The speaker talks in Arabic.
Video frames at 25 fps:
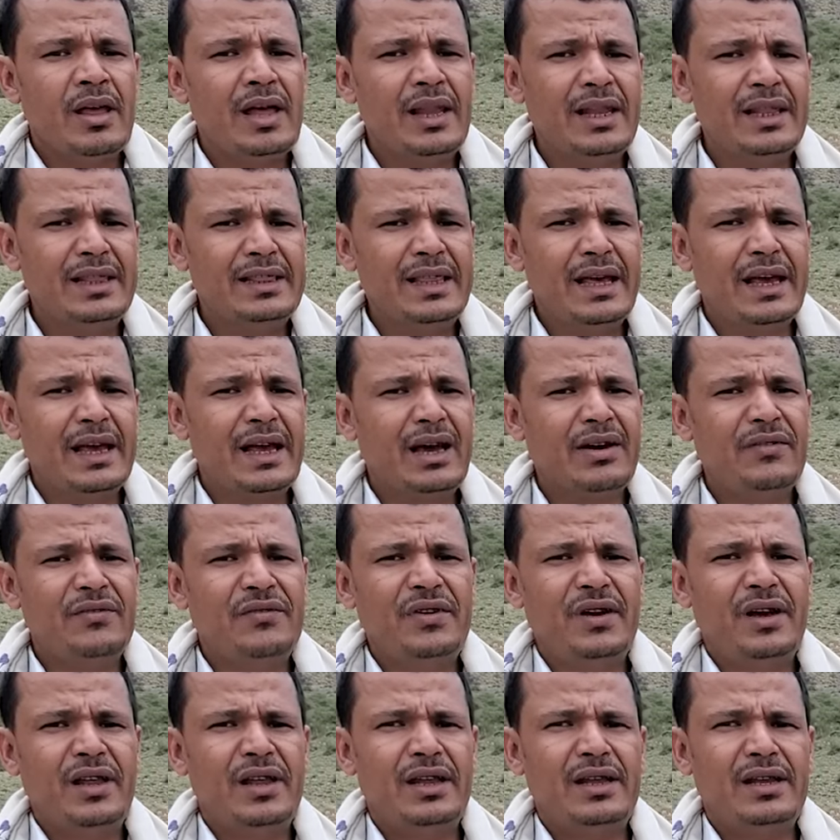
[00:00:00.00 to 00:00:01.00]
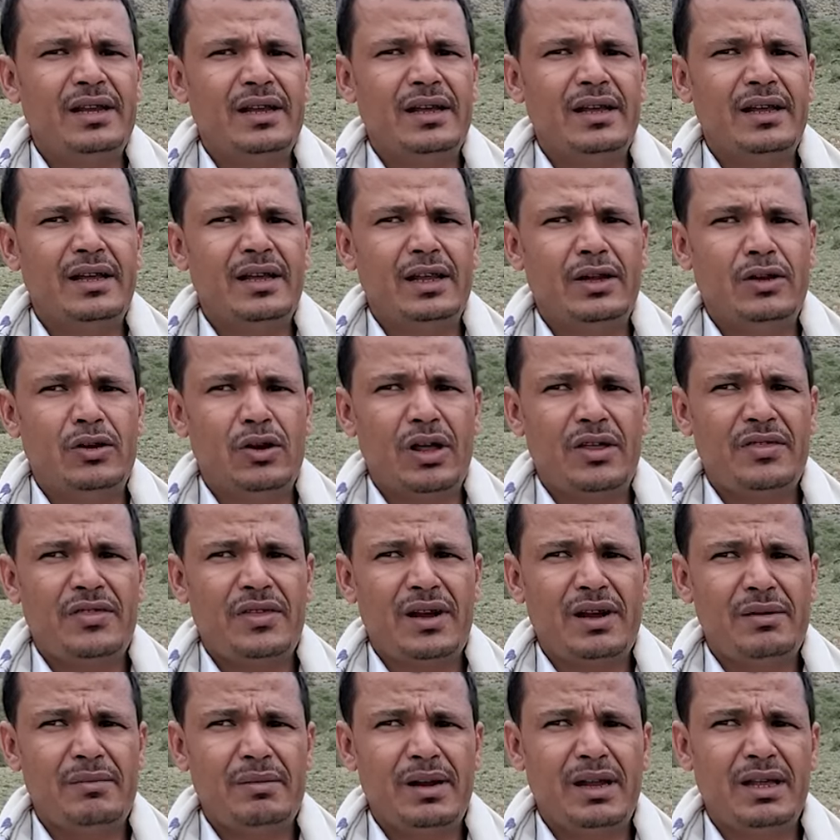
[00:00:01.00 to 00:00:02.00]
الانتاج خف علينا لانه
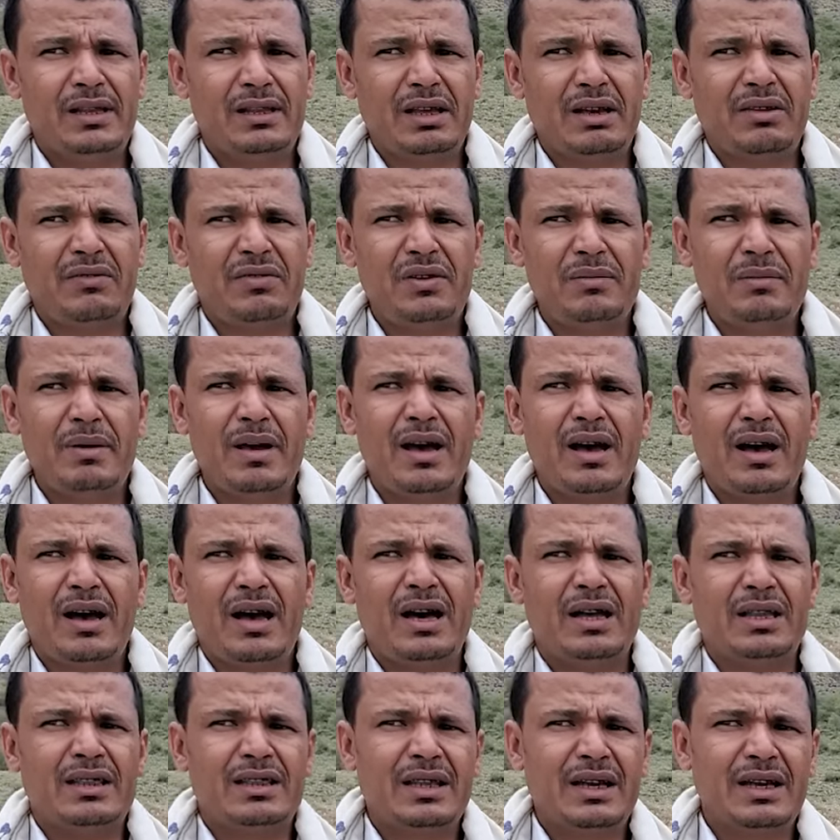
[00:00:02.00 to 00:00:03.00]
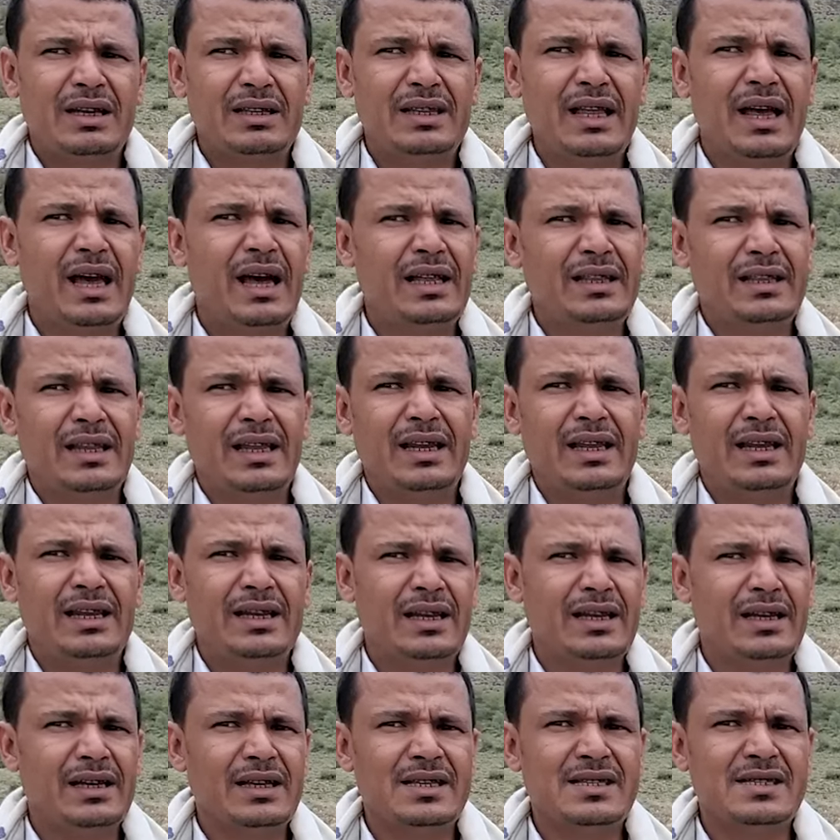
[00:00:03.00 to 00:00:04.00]
الاكثر المناطق في بها قات اجتاحت
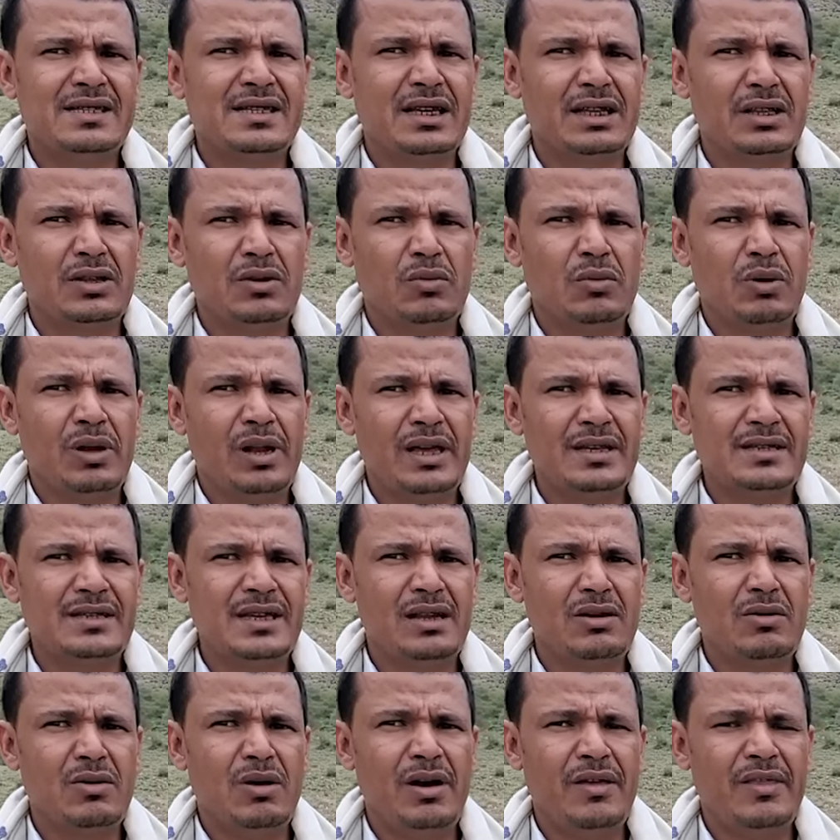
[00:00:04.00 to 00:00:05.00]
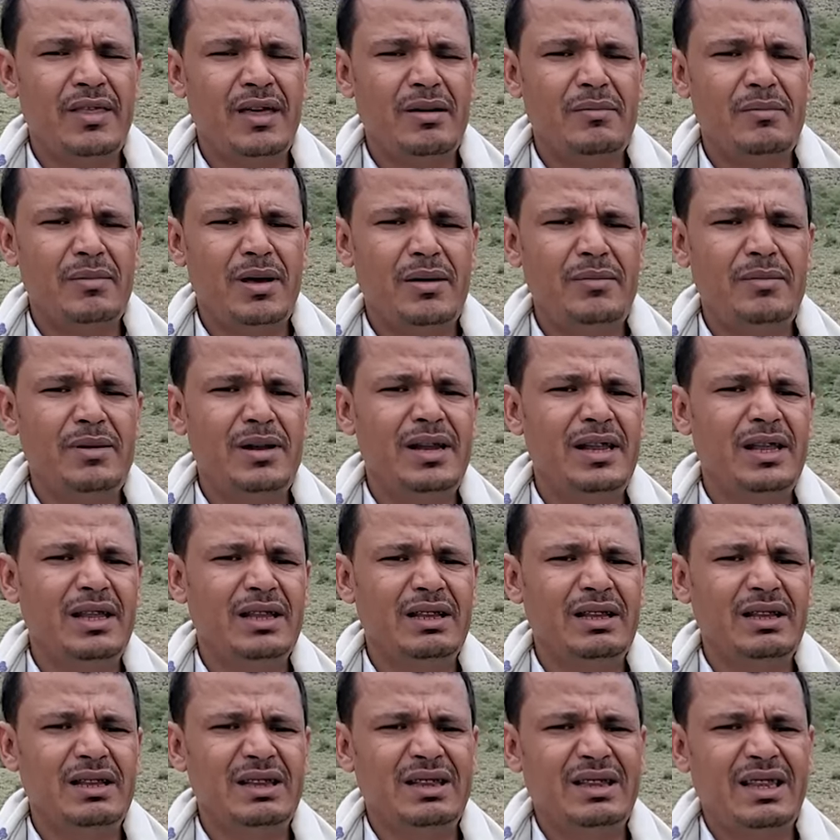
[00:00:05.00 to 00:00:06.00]
علينا السدر والعسل وهذا مع
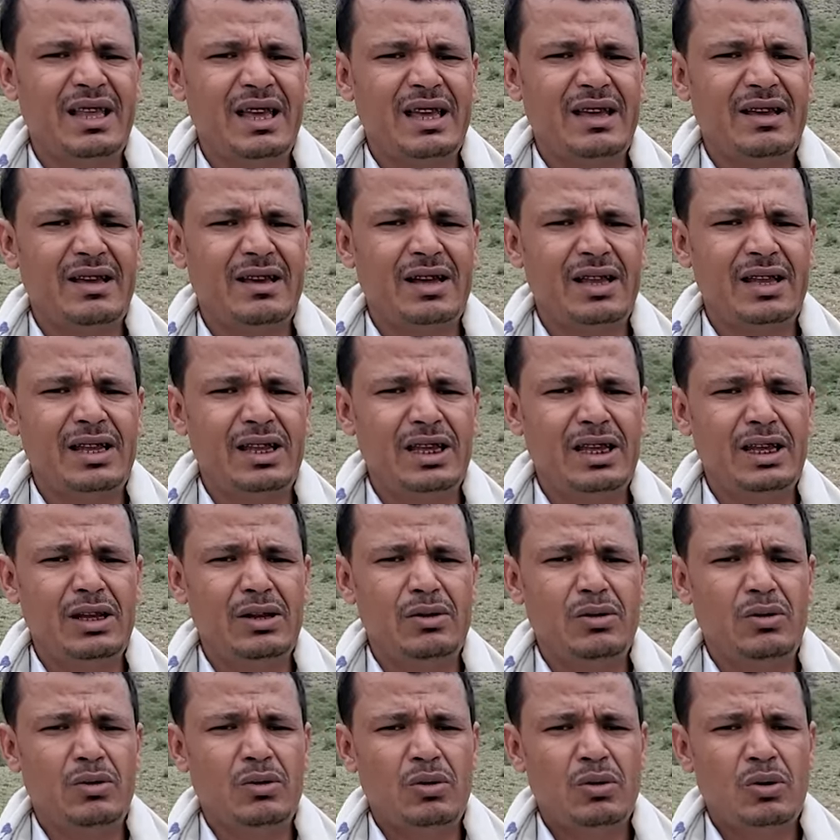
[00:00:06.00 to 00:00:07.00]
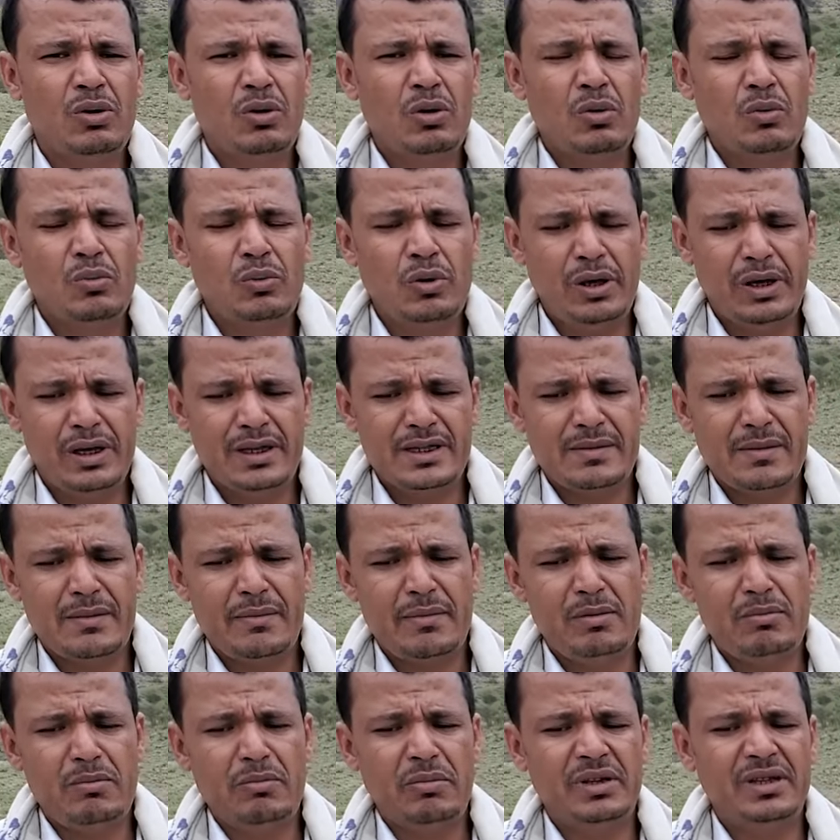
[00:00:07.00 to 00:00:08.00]
الانتاج قليل نحن سبب
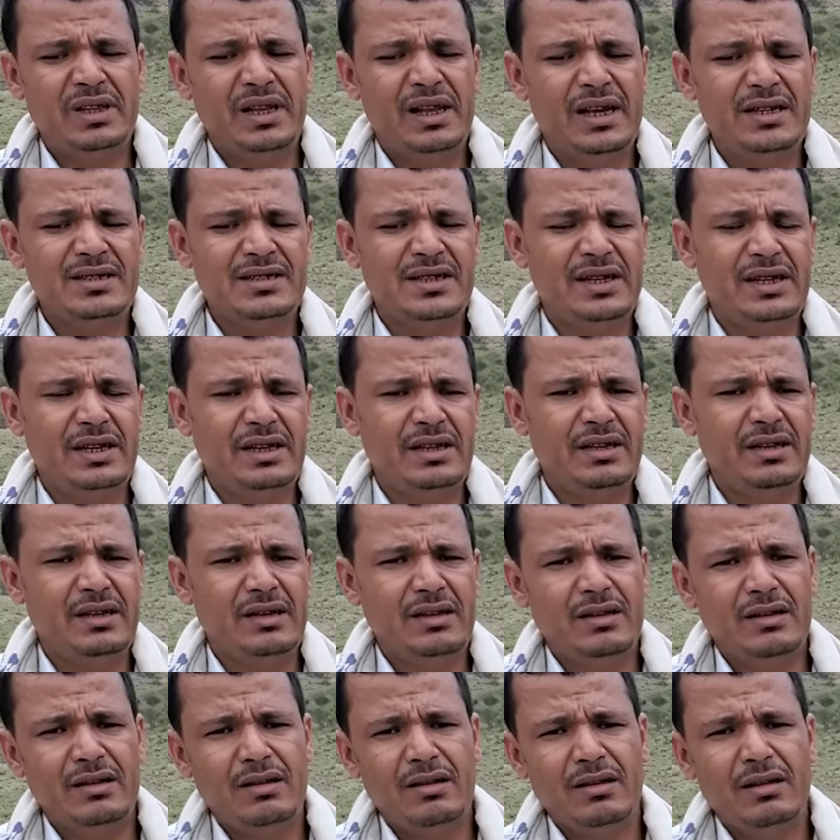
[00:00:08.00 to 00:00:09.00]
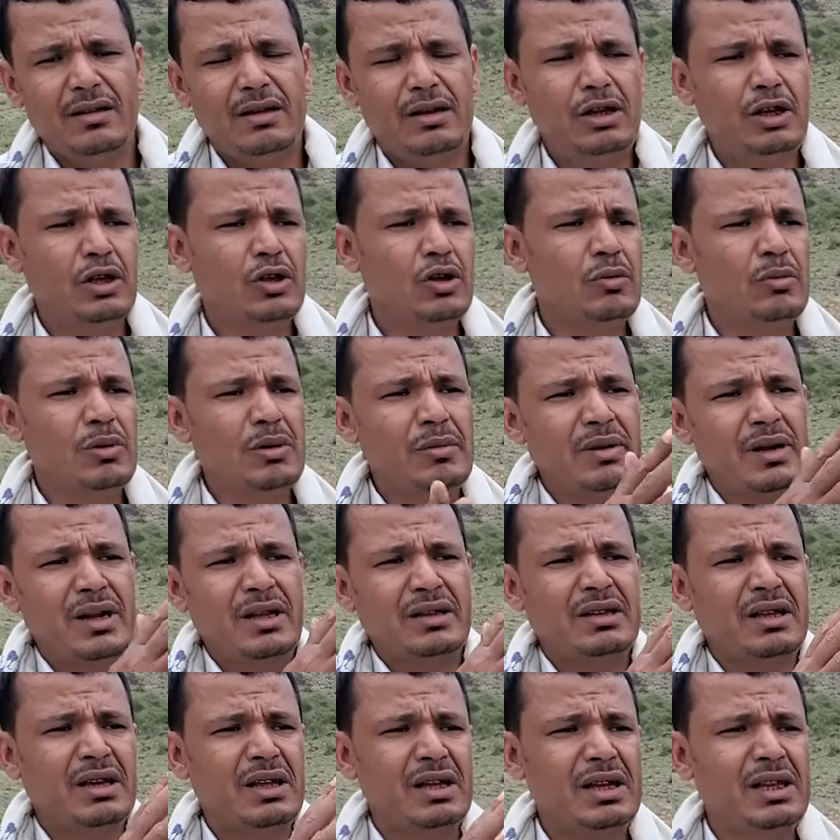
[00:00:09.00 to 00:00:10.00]
المبيد الحشري نهرب
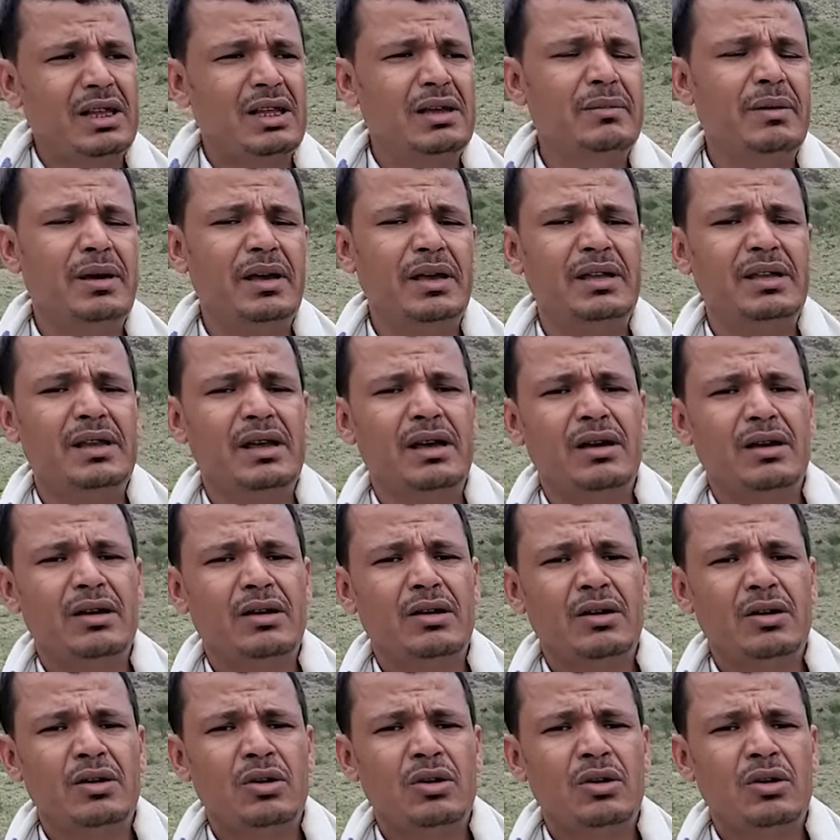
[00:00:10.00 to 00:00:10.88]
المناطق اللي هي بعيده